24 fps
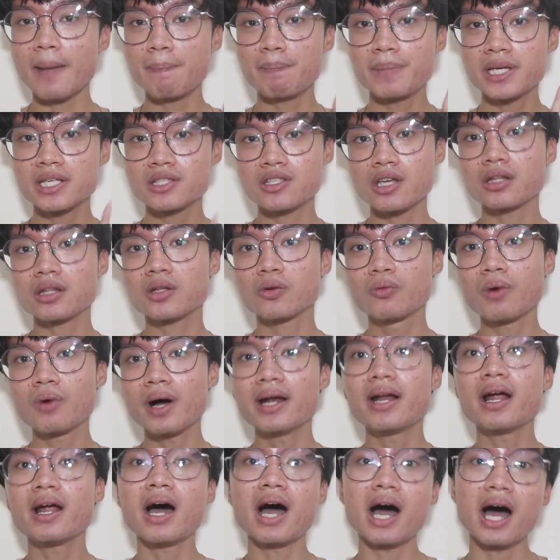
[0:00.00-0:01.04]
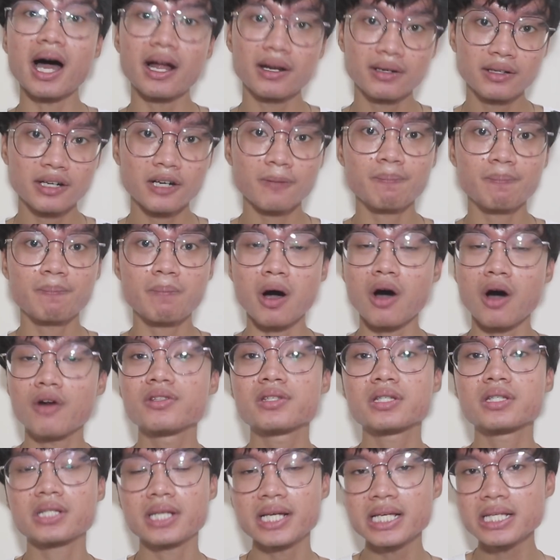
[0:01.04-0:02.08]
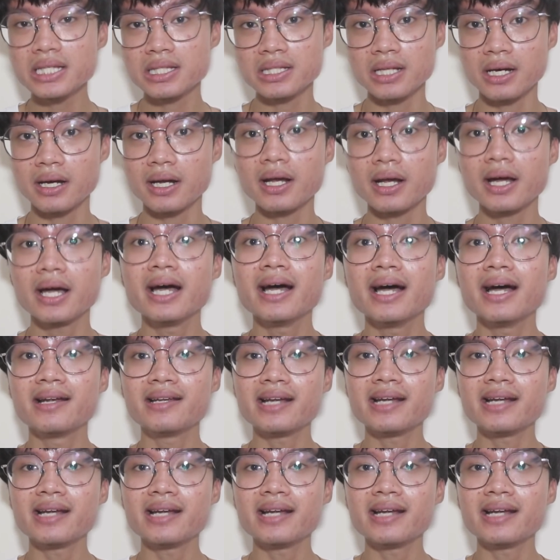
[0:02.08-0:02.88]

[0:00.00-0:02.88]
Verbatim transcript: episode 100 Pound Sister,